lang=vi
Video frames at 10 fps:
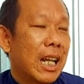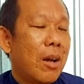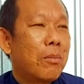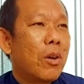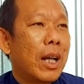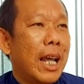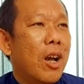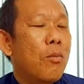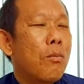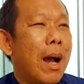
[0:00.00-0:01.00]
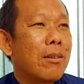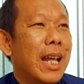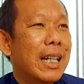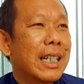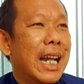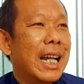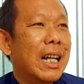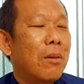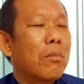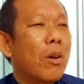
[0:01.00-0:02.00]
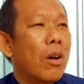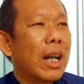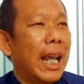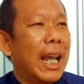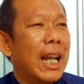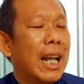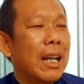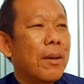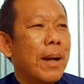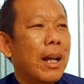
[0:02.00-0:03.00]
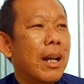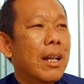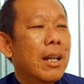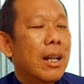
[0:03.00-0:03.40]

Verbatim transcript: không có kẻ hung bạo gian trá không có kẻ là cái bằng á, à,